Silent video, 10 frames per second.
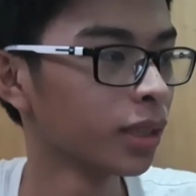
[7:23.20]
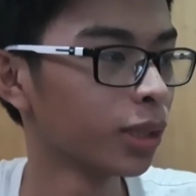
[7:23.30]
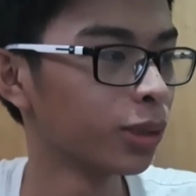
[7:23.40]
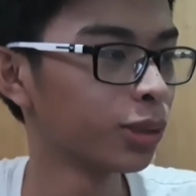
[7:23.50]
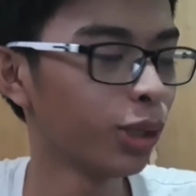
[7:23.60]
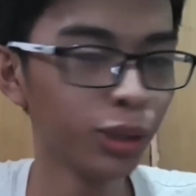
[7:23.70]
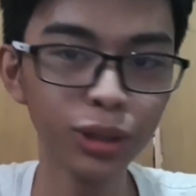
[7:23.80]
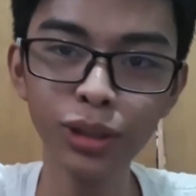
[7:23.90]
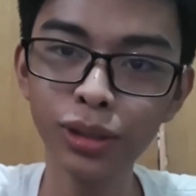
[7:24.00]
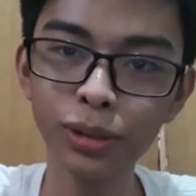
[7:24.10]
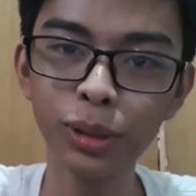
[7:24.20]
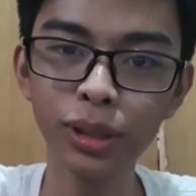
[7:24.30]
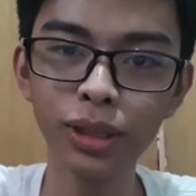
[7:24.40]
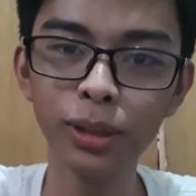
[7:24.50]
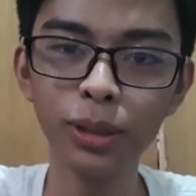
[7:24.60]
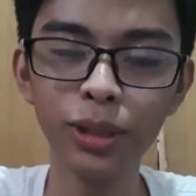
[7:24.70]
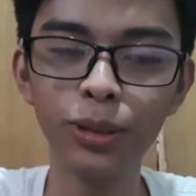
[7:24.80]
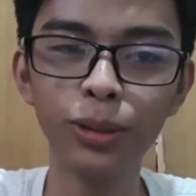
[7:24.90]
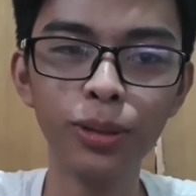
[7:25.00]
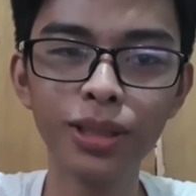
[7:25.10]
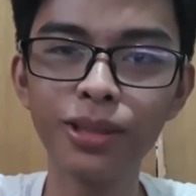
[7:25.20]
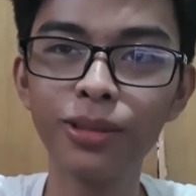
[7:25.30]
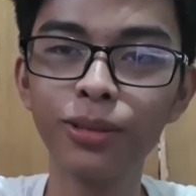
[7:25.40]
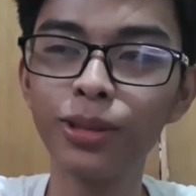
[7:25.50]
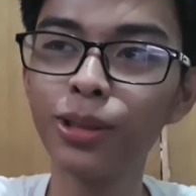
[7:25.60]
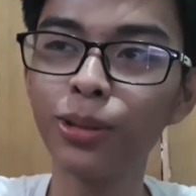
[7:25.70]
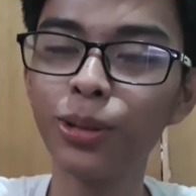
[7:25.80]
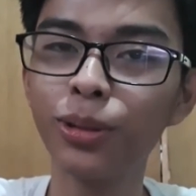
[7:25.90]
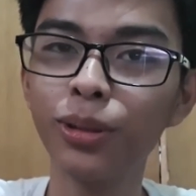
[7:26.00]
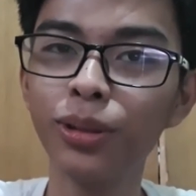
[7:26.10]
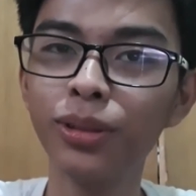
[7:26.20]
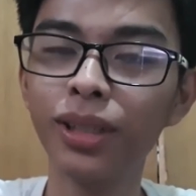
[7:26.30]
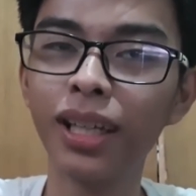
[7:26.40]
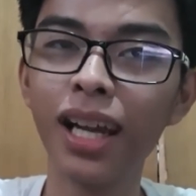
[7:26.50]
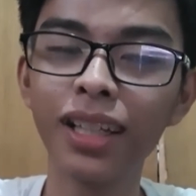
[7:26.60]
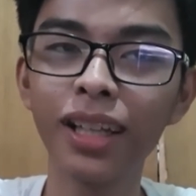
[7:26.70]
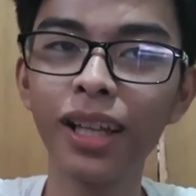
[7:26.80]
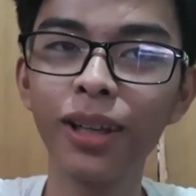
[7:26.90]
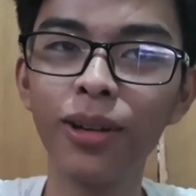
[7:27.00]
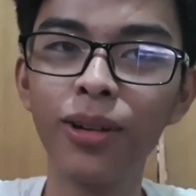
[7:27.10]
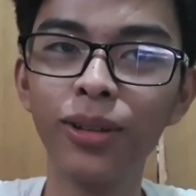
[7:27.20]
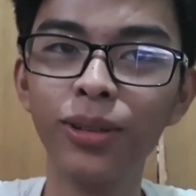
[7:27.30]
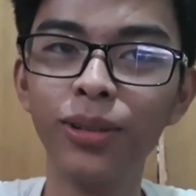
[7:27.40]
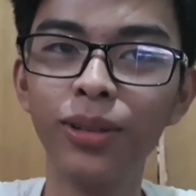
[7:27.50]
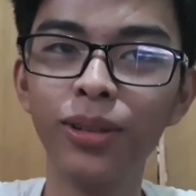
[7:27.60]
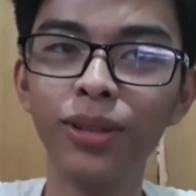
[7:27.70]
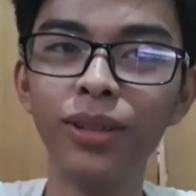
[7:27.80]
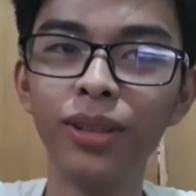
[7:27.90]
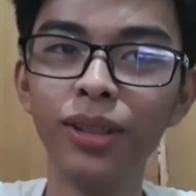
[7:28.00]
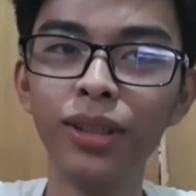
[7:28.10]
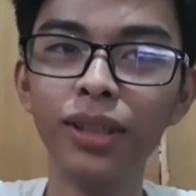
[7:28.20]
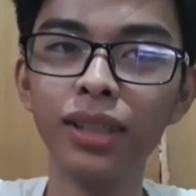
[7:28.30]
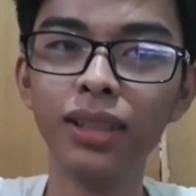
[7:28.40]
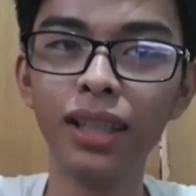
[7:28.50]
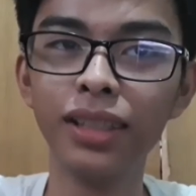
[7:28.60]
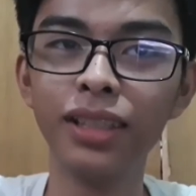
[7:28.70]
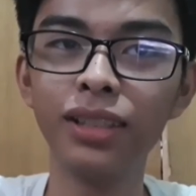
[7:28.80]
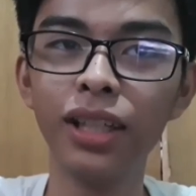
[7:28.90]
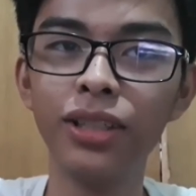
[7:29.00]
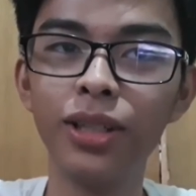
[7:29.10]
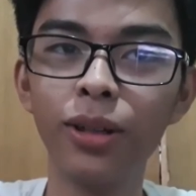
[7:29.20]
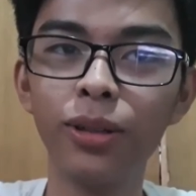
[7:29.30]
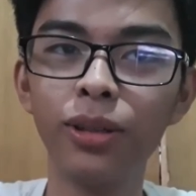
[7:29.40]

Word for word: gusto ko yung gusto, gusto ko yung nangyari kay Gong yung nasa stage ako